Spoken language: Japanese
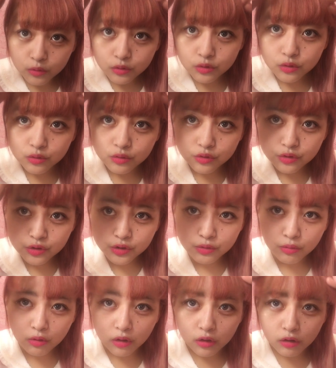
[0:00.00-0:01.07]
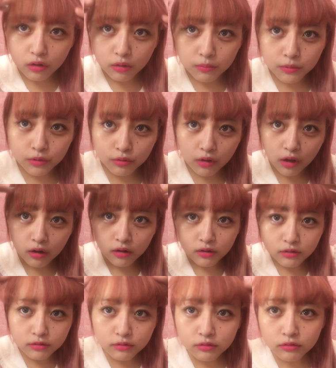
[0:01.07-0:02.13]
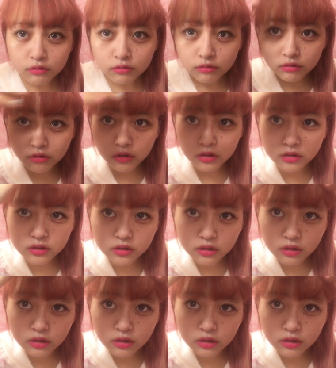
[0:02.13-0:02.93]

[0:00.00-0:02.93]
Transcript: もうちょっと薄いのかな、髪の毛がこういう感じ